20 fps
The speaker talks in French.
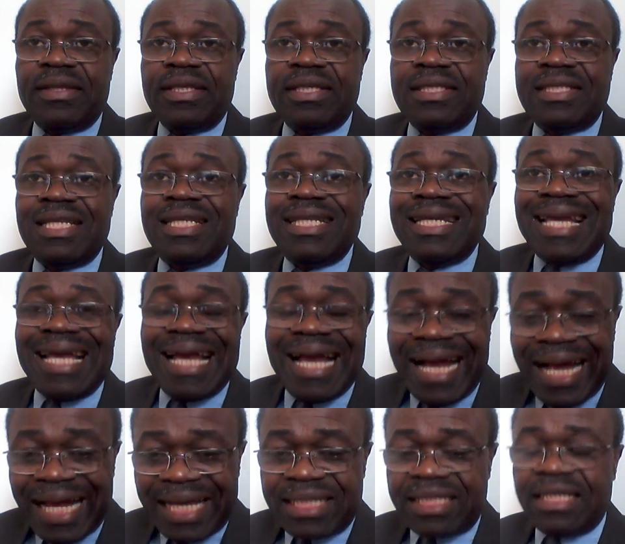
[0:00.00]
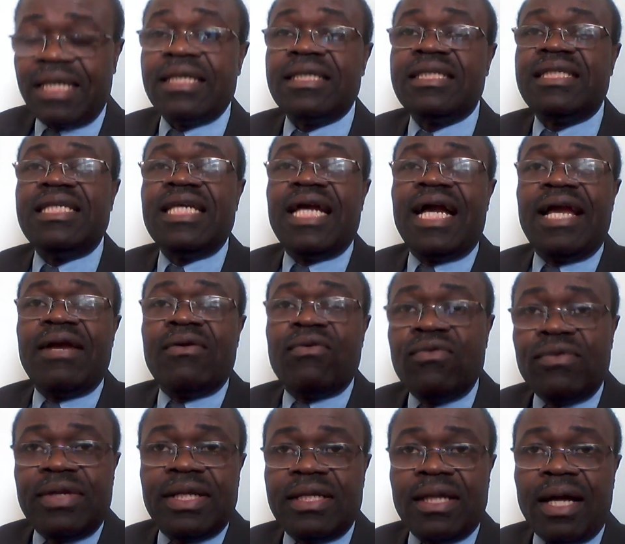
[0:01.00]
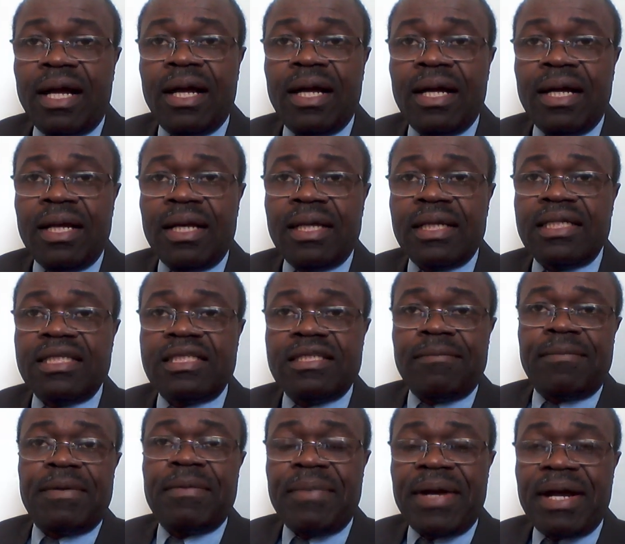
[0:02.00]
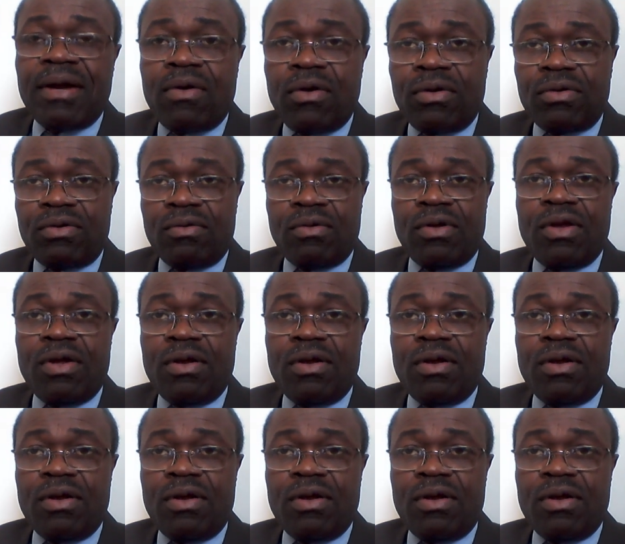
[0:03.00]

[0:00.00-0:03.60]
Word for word: C'est dit que, ah tiens, s'il y a un coup d'État qui se prépare contre